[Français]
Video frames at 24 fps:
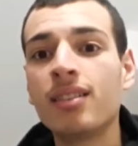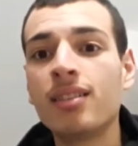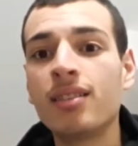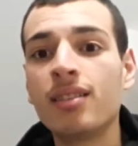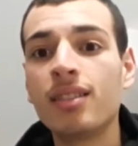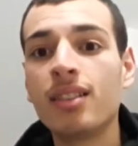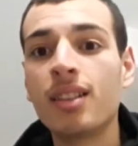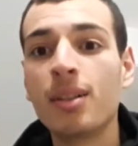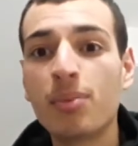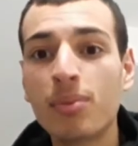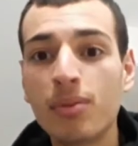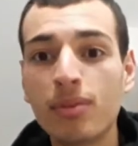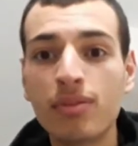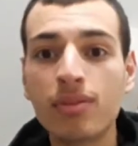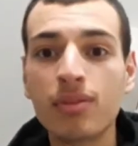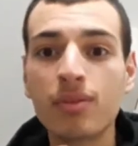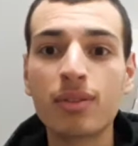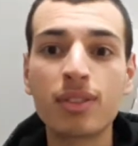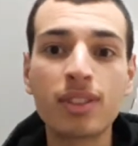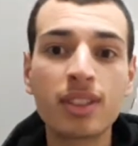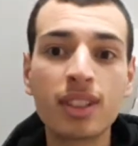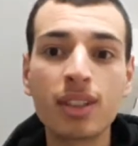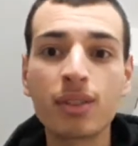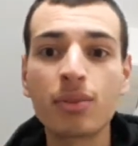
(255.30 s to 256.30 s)

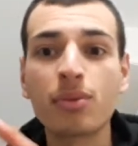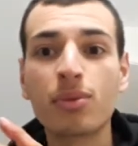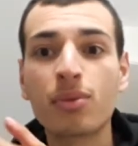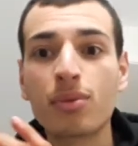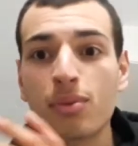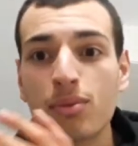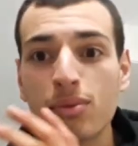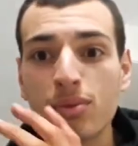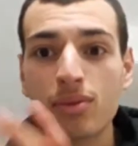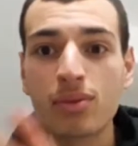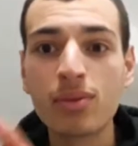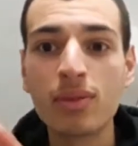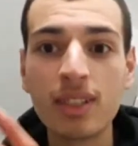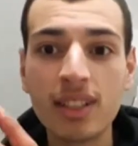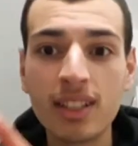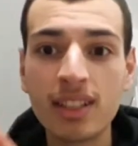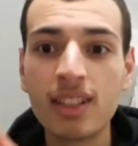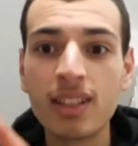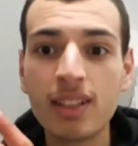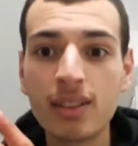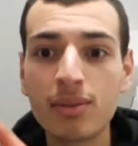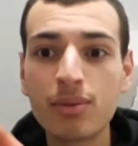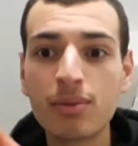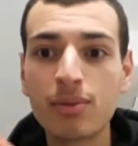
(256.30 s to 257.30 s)
d'approfondir, de
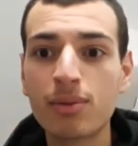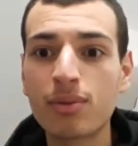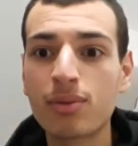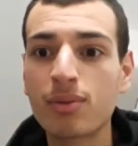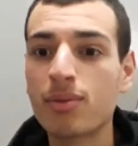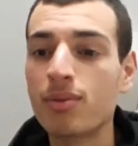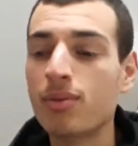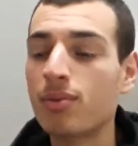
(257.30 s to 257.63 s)
consolider tout ce que,